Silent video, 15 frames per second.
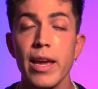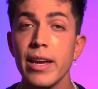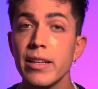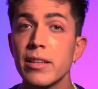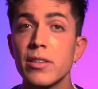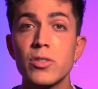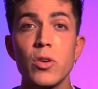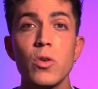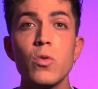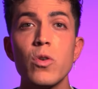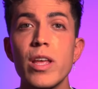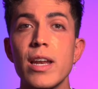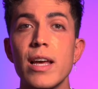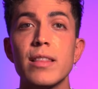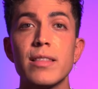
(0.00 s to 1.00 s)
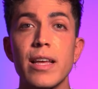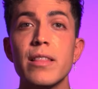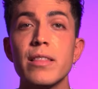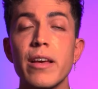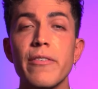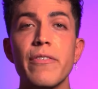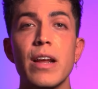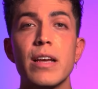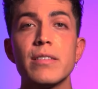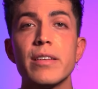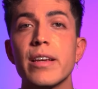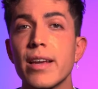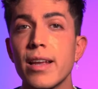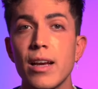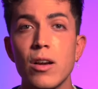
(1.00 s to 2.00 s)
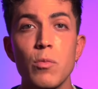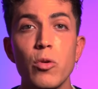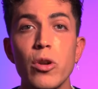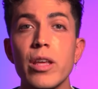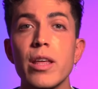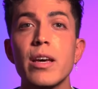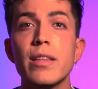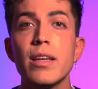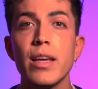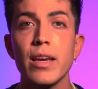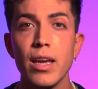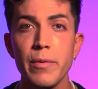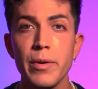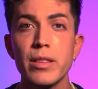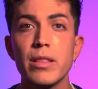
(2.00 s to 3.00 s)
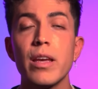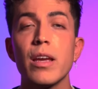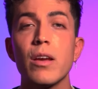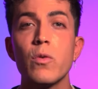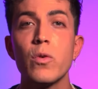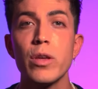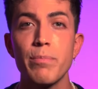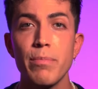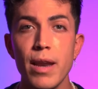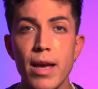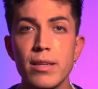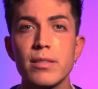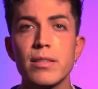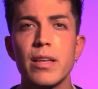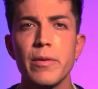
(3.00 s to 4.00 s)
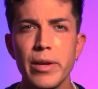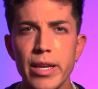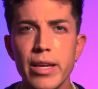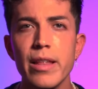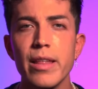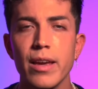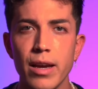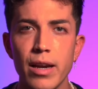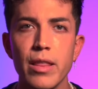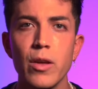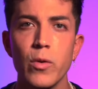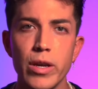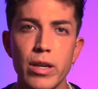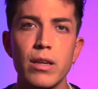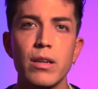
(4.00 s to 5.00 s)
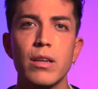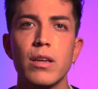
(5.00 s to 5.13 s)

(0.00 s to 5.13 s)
Estas son una de las tantas frases que la comunidad LGBTQI debería dejar de oír.